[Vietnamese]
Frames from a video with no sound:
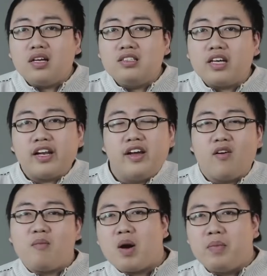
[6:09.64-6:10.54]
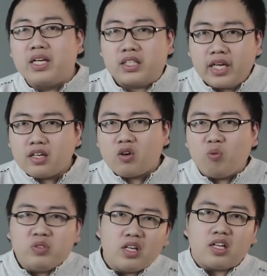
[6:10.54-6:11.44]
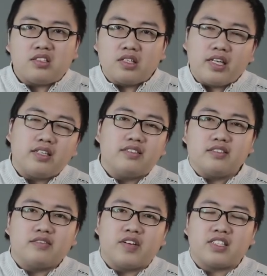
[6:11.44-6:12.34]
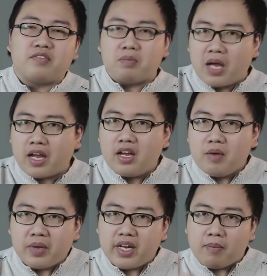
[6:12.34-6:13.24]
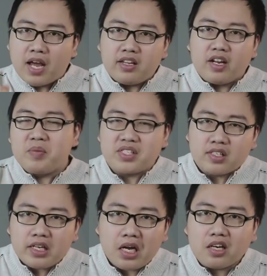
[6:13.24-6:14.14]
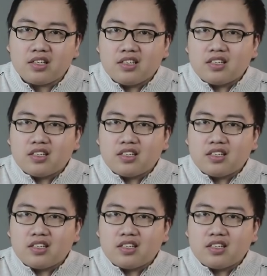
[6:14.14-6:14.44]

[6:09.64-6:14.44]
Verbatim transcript: là những cái điều mà mình thích cũng như là chưa thích về sản phẩm này Mình điểm lại những điều mình chưa thích nhá